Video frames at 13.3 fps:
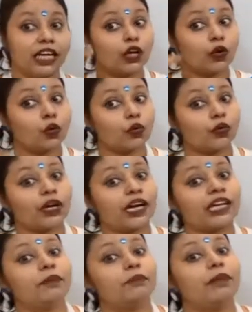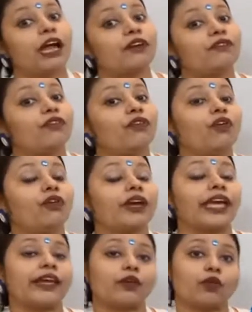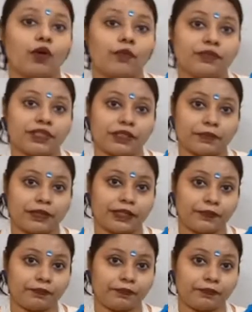কোনোখানে ব্লাড ফ্লো কেন কম যেতে পারে